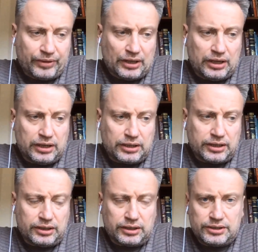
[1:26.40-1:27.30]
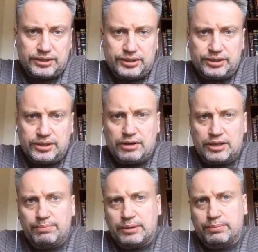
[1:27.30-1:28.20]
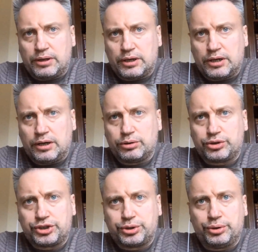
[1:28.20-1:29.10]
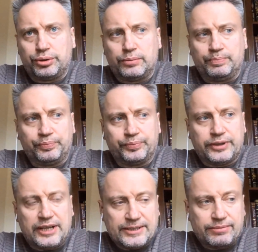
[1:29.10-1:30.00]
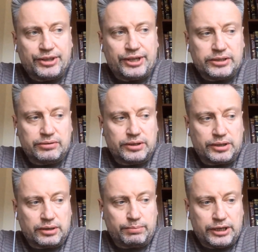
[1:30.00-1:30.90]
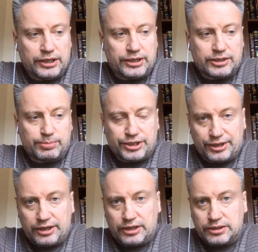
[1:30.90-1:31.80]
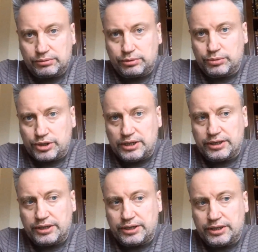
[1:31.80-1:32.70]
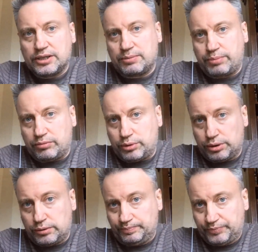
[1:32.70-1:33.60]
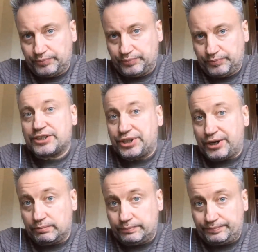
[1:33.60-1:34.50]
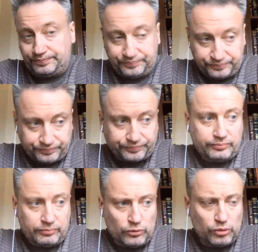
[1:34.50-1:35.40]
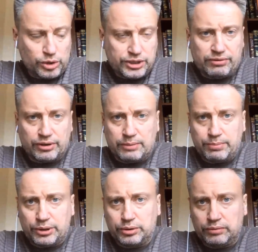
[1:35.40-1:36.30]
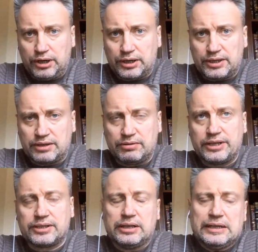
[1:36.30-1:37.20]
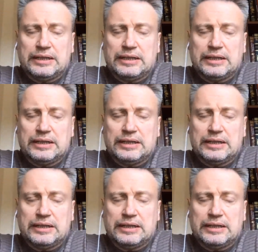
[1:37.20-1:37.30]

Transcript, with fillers: а, к энергодирективе, они предполагают, что действия третьего энергопакета распространяются в том числе и на морские газопроводы из третьих стран. Вот Северный поток-2 как раз является